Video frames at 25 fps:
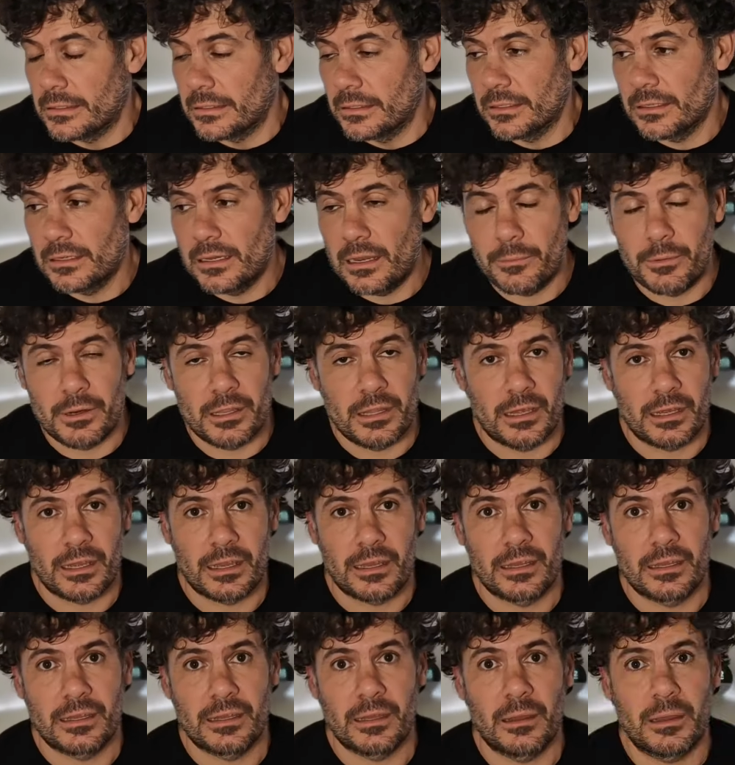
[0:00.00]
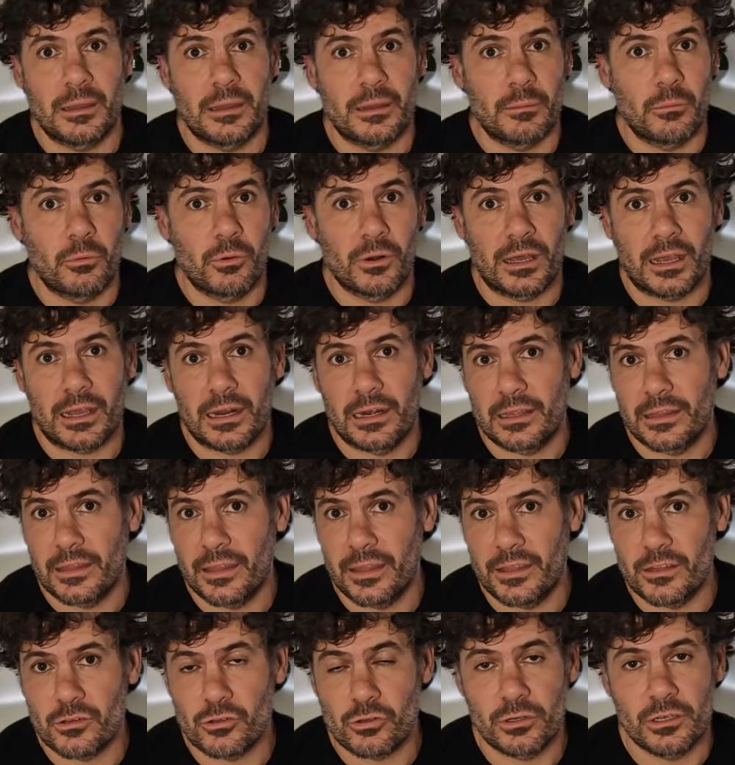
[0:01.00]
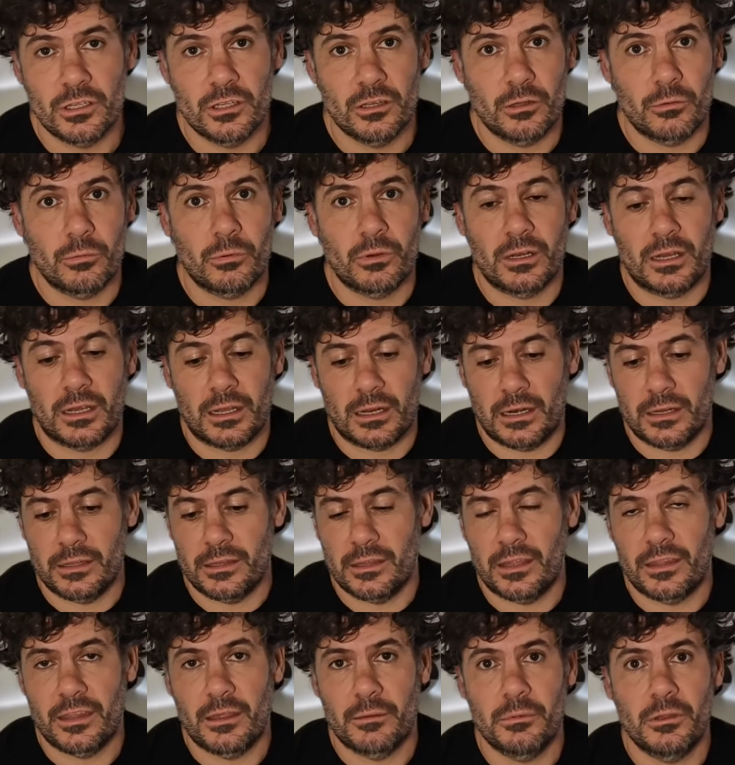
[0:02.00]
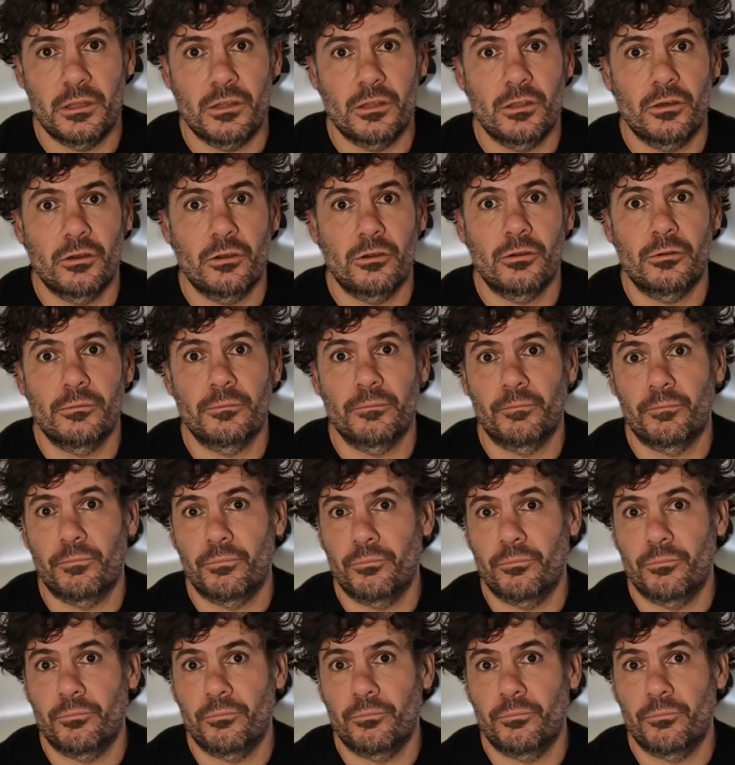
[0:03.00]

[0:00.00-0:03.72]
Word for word: y la verdad es que eh, buena calidad de sonido buena calidad de vídeo